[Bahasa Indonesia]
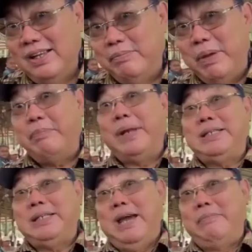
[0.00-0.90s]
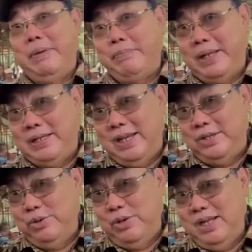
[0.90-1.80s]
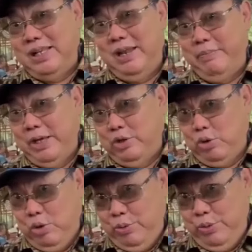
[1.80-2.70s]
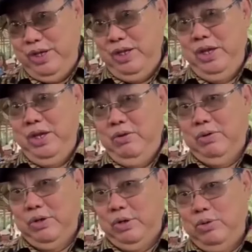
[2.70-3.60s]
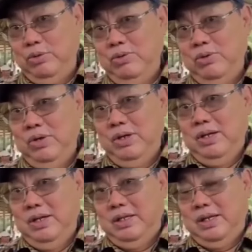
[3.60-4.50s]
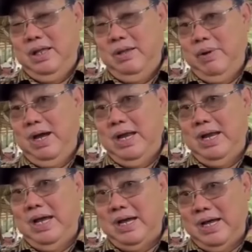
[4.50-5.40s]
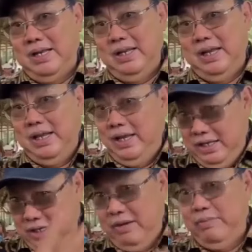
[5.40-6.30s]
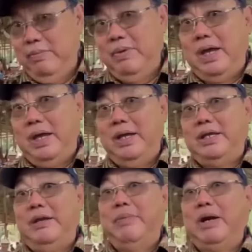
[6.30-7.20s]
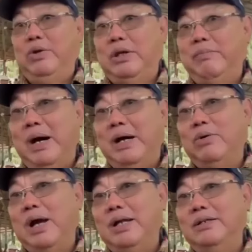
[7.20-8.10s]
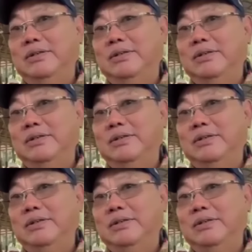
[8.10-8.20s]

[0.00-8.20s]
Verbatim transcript: Pepres ya, Pepres yang ada dari Pak Jokowi itu. Jadi menggalakkan ini energi baru terbarukan.